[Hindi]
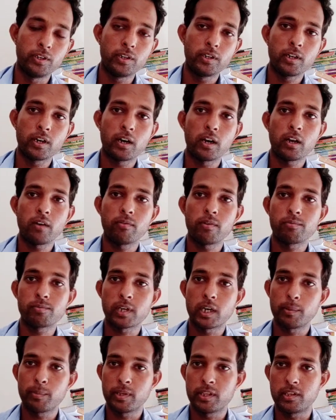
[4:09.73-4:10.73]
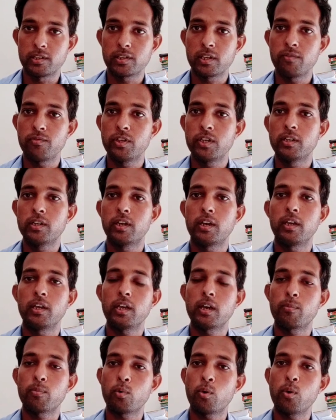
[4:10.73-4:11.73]
विजिट करना वेबसाइट पे जैसे विजिट
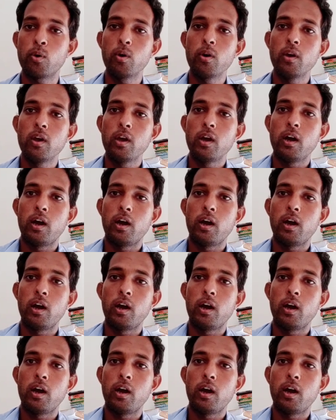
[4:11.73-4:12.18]
करेंगे आपको